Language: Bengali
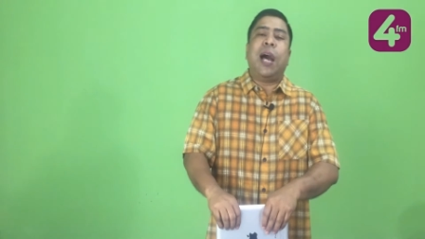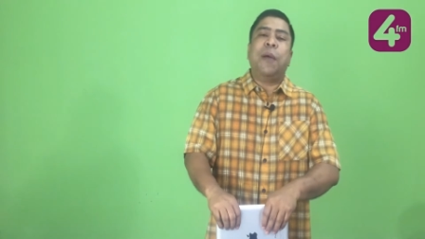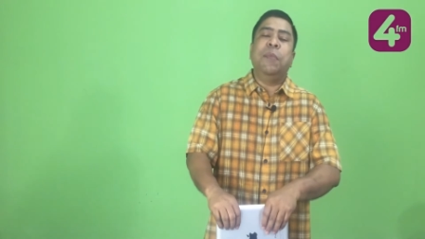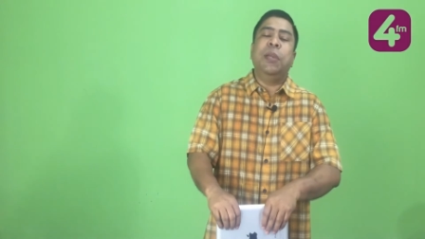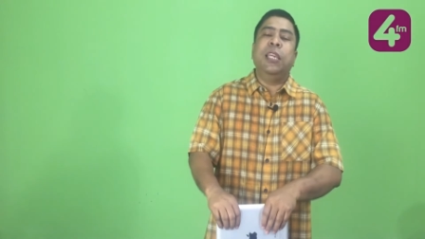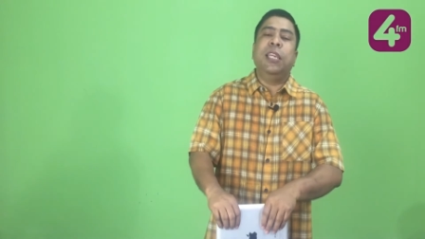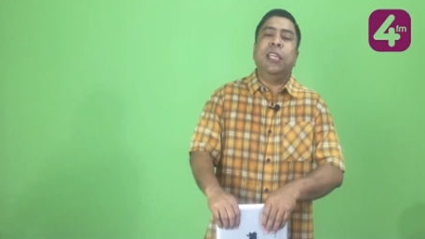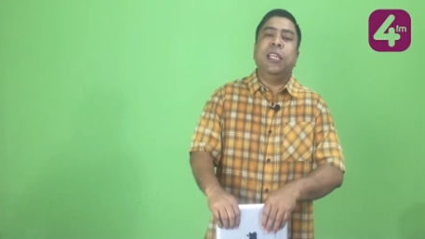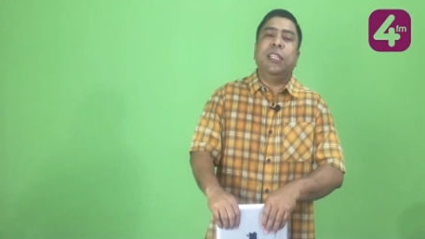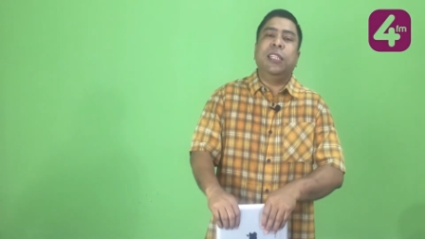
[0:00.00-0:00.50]

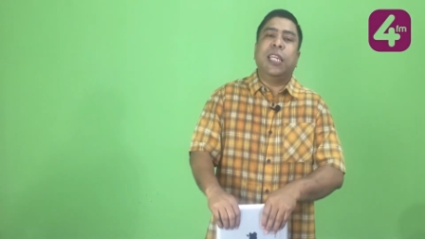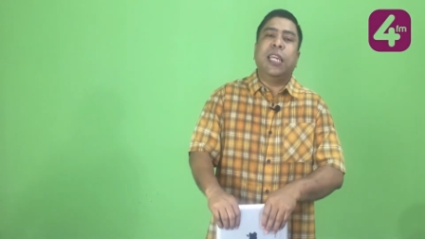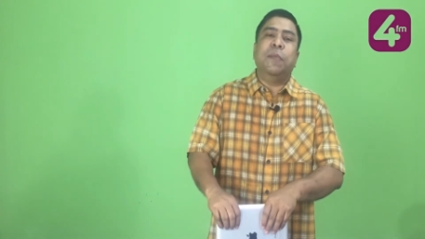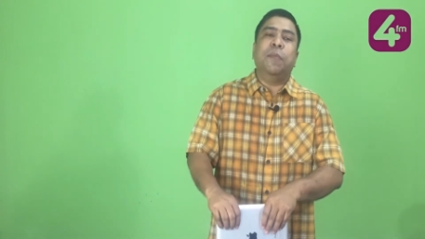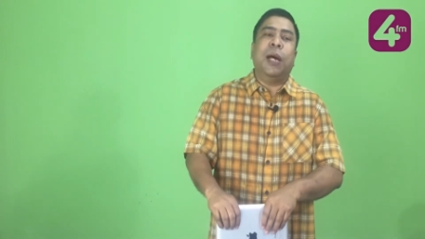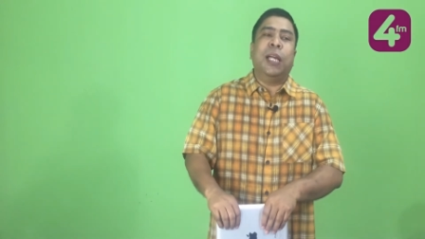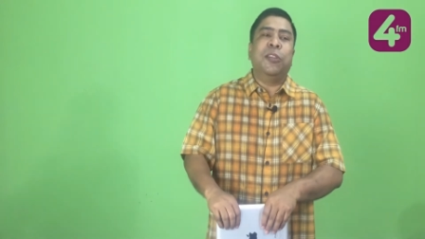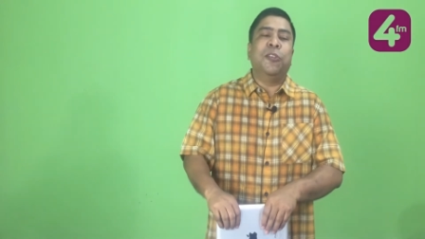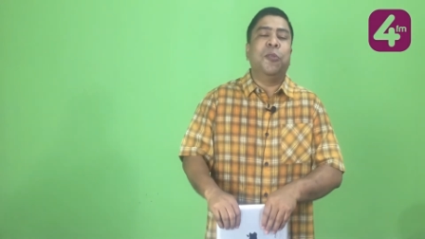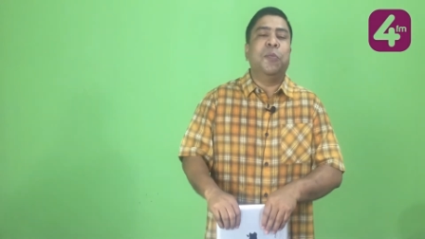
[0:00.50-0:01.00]
আমি সেই
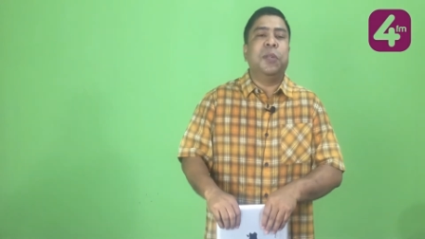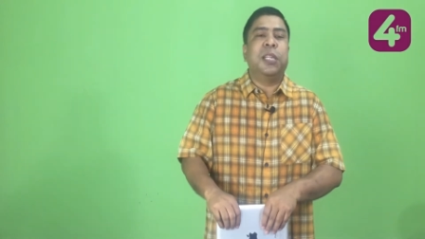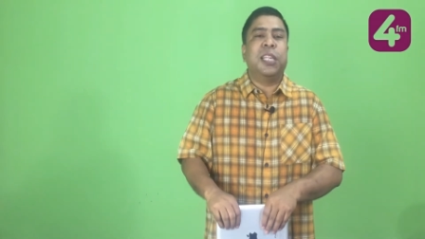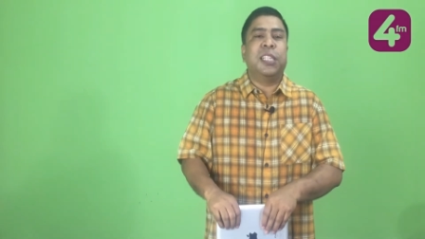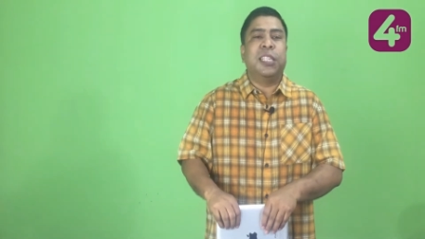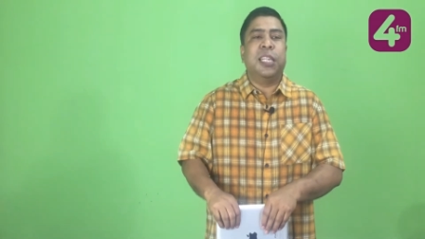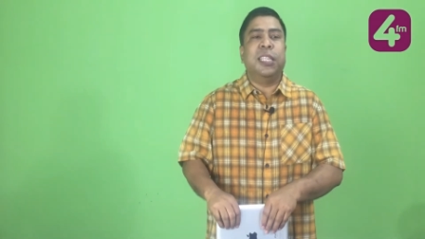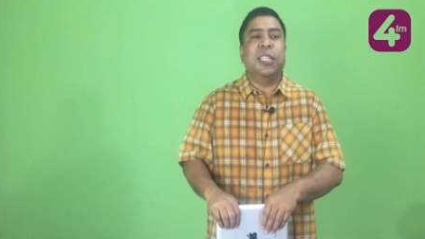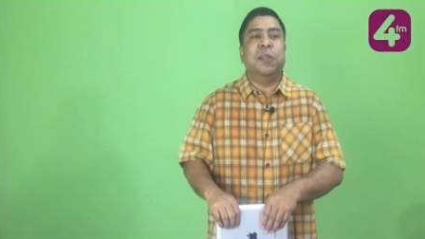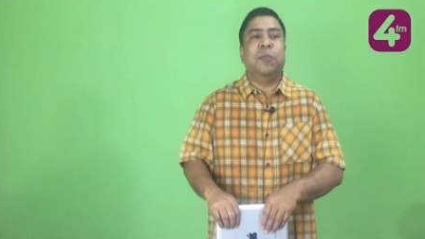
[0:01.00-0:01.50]

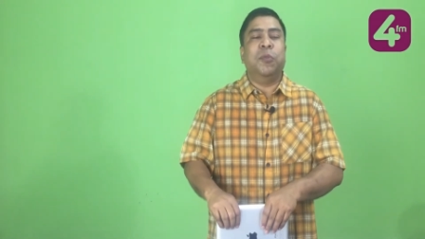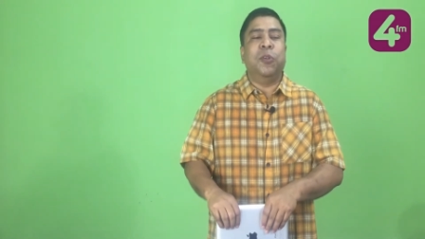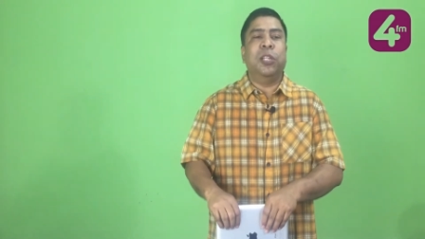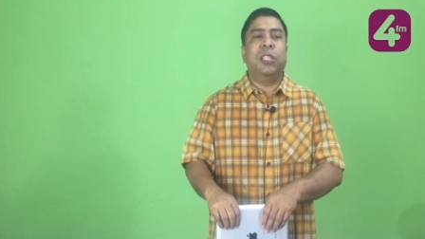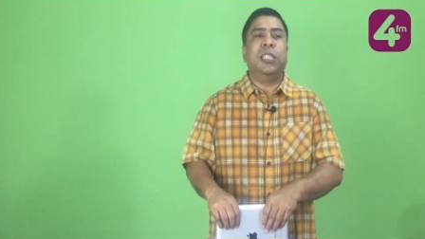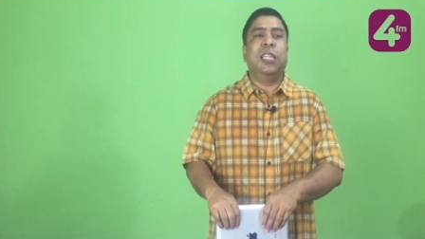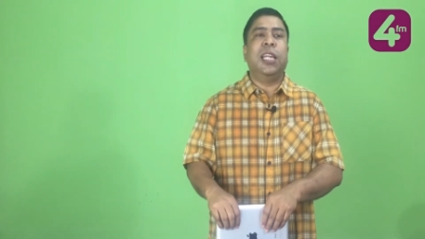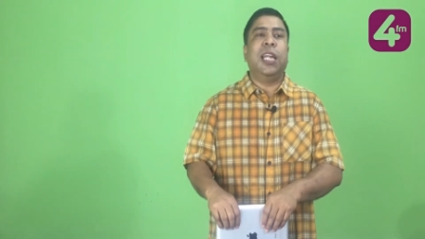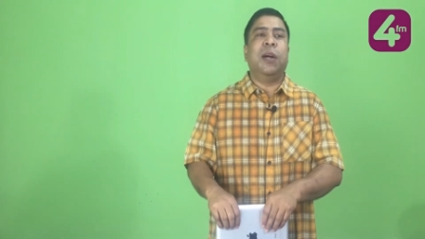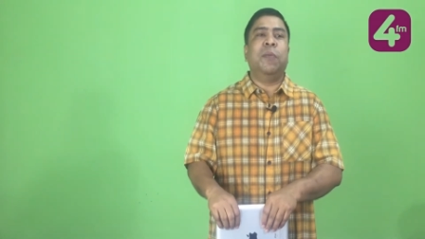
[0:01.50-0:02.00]
বান্ধবীকে সেদিন
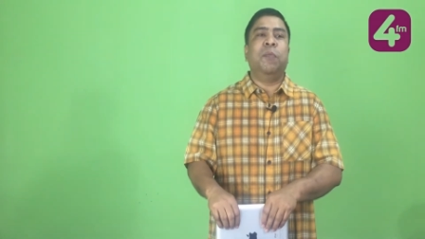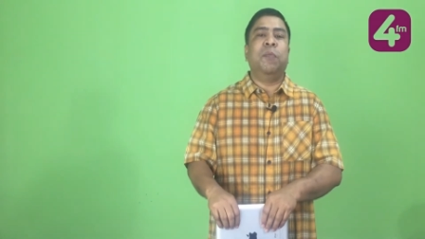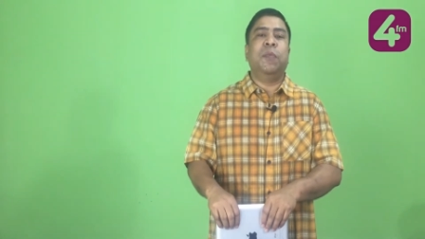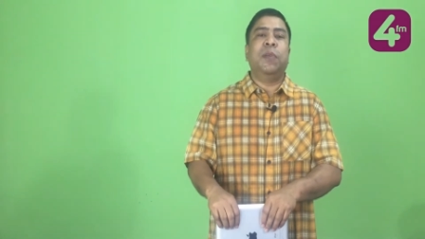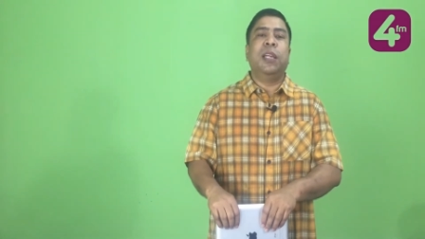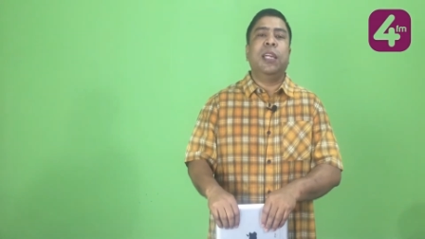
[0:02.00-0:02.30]
বলেছিলাম